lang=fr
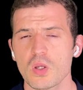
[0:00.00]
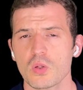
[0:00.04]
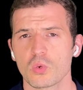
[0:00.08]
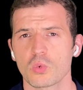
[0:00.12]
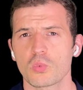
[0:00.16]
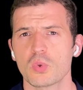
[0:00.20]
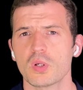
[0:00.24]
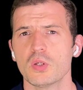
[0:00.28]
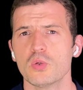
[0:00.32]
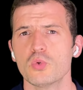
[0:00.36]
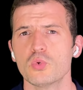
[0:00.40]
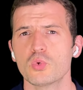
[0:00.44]

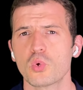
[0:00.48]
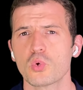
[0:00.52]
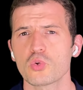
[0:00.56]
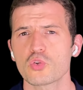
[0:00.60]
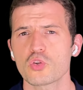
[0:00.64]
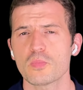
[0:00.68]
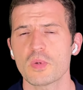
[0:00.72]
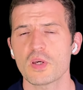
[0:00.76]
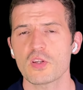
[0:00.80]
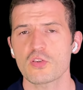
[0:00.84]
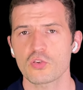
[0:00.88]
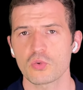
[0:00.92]
Donc oui, une
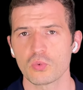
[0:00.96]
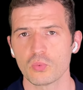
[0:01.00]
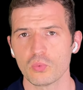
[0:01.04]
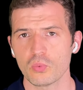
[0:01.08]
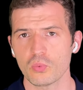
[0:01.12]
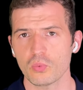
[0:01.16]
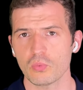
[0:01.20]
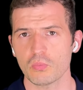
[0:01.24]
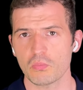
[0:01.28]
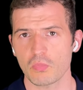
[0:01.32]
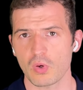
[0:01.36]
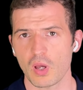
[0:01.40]

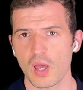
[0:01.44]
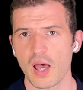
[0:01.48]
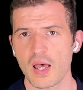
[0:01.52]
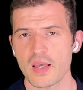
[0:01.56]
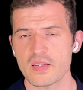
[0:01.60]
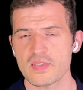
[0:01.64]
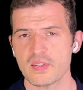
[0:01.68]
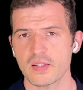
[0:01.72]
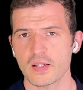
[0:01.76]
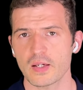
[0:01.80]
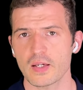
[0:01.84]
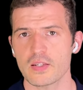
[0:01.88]
consommation
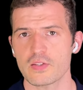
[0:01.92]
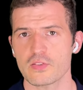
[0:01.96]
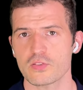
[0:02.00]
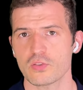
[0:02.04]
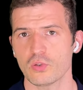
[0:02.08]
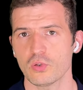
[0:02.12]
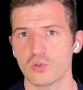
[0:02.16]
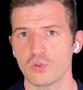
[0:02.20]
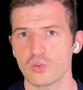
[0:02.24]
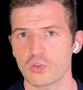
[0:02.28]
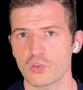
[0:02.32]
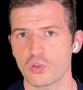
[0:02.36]
assez
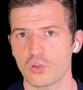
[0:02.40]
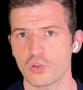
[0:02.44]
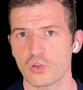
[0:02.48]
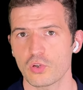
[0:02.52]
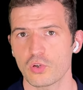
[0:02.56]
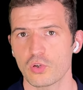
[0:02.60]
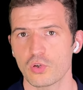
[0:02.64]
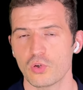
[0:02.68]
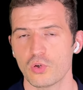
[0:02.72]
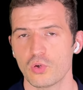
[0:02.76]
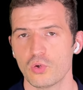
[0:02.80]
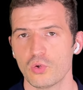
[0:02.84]
récente,
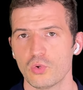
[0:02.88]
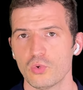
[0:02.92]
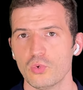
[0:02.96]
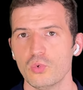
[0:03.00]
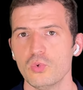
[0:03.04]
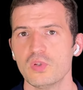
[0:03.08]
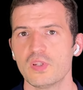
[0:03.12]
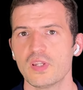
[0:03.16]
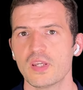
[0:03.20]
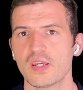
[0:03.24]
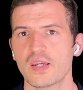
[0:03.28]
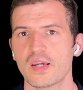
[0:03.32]
eu
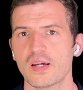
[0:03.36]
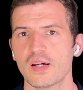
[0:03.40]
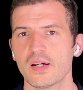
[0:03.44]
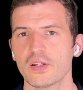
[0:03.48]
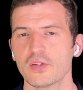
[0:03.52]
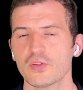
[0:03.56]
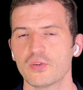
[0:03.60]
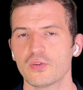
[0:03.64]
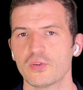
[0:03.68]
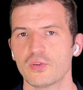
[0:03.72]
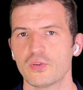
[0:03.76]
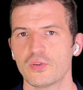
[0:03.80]
eut
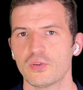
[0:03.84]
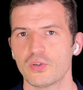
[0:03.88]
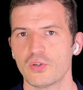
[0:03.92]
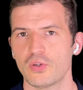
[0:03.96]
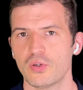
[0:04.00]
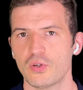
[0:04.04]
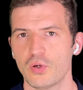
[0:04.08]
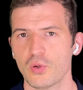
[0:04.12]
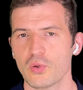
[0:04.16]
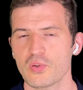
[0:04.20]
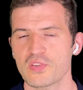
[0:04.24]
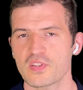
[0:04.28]
égard
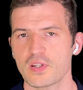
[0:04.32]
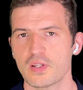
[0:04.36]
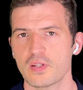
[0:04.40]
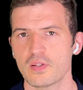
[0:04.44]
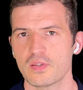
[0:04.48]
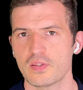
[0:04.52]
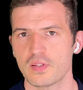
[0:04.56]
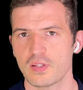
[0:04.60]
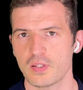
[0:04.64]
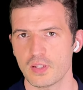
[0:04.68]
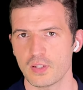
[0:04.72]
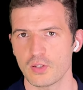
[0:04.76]
de
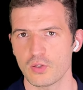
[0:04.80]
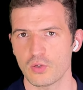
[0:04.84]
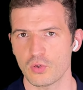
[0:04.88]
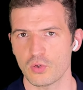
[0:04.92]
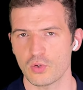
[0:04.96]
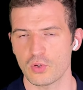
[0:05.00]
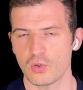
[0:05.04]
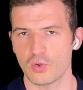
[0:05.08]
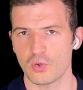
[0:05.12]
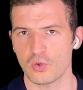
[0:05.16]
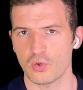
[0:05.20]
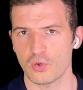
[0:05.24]
l'ancienneté
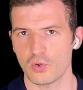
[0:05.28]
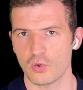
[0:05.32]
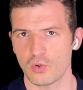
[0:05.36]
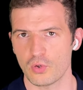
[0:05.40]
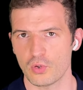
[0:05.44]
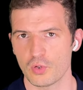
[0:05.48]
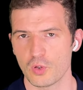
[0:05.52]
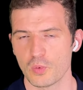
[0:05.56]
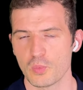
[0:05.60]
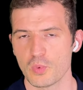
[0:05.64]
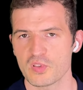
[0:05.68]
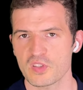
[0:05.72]

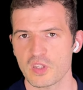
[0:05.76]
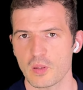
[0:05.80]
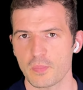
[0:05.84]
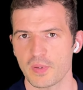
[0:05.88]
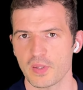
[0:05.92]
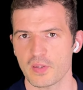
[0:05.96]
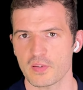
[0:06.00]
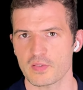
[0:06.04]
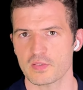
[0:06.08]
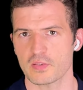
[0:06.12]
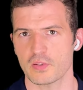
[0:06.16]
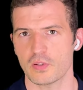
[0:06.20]
d'Homo
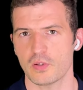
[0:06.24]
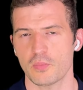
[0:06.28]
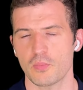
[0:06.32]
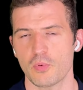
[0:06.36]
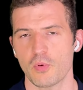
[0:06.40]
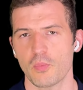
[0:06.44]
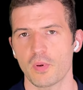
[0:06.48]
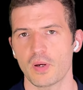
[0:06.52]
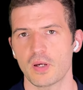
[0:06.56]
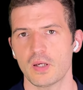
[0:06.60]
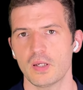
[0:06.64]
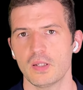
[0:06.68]
sapiens, à
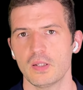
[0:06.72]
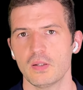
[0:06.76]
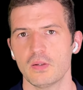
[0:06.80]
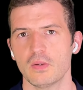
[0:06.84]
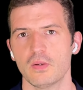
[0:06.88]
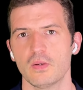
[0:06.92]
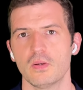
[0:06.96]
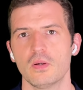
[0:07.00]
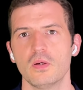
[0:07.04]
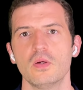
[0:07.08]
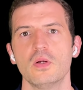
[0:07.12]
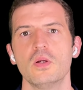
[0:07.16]
peu
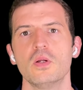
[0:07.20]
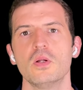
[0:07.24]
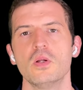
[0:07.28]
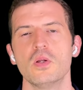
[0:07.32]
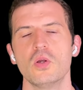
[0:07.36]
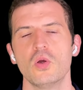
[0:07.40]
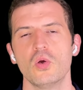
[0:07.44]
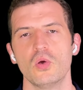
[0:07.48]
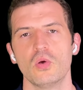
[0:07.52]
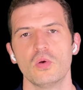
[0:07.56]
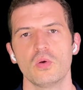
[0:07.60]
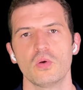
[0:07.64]
près
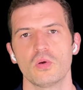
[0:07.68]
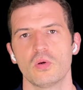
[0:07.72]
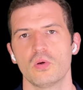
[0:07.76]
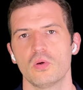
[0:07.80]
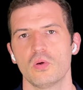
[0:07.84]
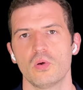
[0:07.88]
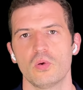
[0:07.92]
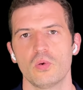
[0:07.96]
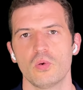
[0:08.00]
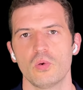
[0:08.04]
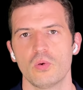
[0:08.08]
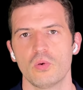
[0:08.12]

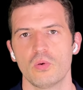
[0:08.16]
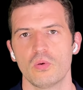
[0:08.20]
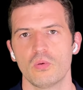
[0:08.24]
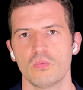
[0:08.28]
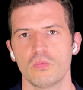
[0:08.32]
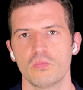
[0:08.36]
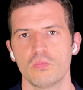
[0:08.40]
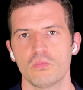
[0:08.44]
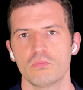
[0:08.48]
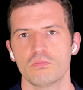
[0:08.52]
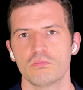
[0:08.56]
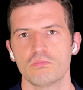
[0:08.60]
euh,
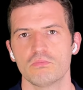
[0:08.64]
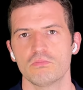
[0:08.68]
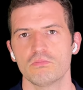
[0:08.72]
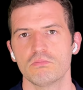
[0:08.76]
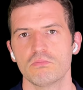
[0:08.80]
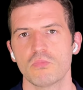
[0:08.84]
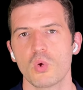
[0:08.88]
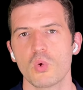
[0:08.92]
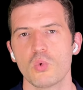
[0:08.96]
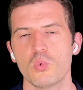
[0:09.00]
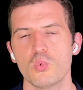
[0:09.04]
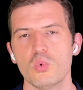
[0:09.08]

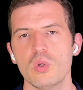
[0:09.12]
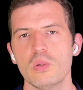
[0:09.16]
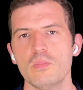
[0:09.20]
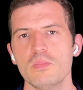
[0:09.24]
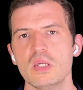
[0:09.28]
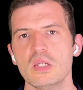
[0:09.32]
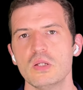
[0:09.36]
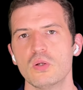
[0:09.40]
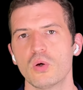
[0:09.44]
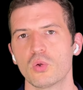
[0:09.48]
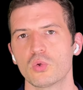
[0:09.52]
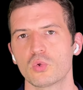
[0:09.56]

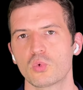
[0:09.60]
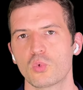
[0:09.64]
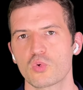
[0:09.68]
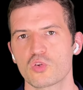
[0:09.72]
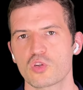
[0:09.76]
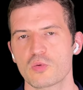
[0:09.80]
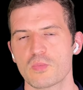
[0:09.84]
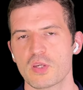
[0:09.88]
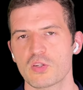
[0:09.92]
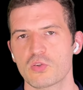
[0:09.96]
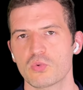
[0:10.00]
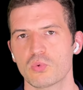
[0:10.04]
8000 ans de
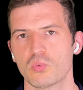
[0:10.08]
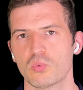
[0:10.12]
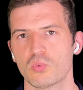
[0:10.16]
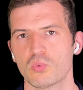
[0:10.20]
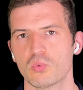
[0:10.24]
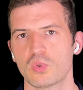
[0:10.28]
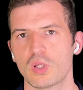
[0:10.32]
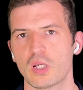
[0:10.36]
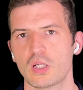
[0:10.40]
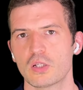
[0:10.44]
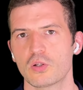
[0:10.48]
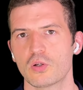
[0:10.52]

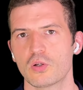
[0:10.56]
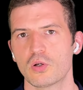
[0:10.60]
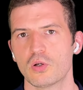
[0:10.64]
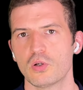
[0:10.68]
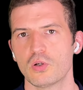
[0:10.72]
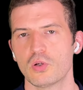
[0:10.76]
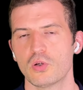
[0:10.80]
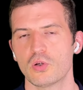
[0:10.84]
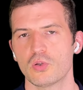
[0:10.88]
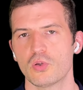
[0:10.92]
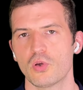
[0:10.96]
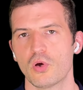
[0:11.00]
consommation
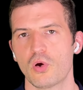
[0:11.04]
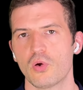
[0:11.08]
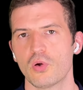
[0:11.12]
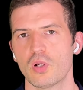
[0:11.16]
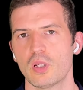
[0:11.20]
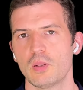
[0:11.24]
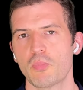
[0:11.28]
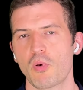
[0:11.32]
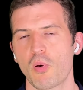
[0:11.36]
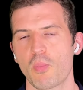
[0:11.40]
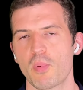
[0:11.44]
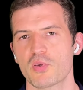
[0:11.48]
d'alcool euh, dans
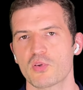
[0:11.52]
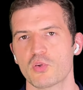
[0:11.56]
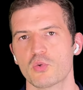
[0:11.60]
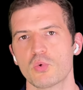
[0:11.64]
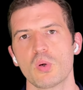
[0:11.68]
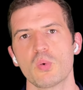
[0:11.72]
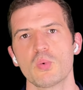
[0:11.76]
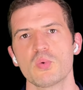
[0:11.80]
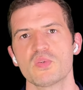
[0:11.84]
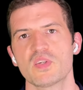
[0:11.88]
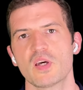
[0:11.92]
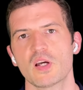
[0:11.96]
les premiers
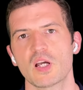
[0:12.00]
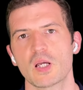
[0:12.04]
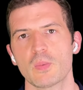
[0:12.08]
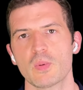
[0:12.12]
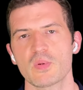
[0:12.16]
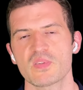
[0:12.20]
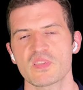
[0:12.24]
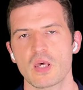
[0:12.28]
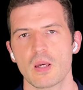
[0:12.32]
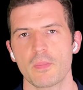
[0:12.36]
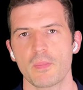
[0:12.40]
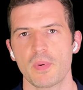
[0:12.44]
endroits où ça a
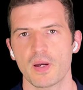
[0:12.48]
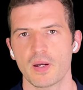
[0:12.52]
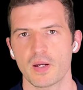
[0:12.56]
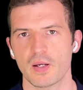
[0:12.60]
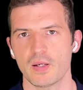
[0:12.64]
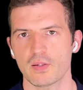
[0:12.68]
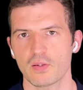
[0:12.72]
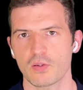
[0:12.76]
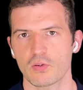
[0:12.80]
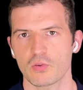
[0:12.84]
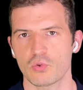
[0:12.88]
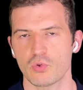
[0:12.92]
commencé à
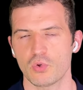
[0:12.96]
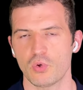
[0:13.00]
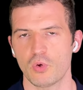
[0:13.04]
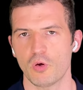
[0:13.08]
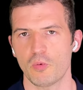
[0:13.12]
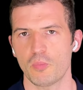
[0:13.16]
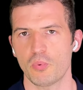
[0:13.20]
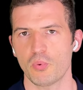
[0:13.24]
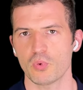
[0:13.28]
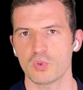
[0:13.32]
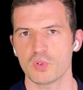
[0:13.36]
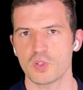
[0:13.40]
apparaître
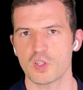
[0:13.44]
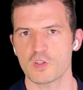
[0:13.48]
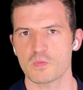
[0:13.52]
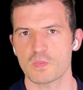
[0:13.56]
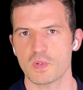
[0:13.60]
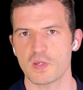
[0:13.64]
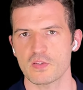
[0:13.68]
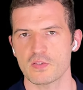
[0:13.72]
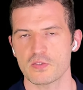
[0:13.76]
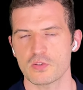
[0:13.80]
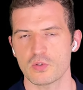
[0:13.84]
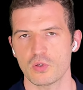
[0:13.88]
euh, pour une
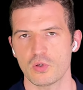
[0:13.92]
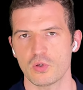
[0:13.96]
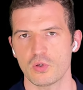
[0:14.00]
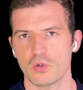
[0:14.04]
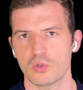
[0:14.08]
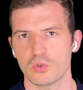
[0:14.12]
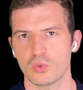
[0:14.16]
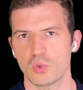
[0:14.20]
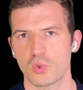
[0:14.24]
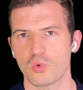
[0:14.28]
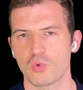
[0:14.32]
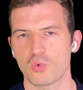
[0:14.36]
espèce
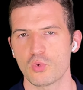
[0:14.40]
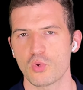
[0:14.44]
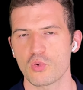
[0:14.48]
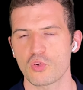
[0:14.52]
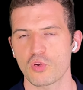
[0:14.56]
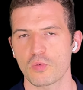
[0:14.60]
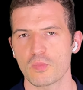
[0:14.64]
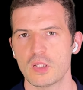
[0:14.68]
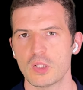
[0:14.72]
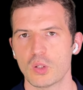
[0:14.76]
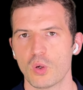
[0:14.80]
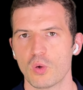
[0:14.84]
de
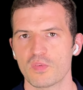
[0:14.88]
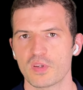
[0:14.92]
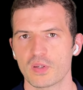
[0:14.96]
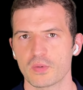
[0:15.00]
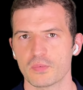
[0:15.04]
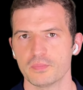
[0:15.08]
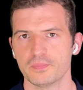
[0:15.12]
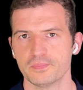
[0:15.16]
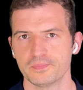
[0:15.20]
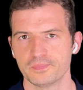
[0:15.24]
200 000 ans environ.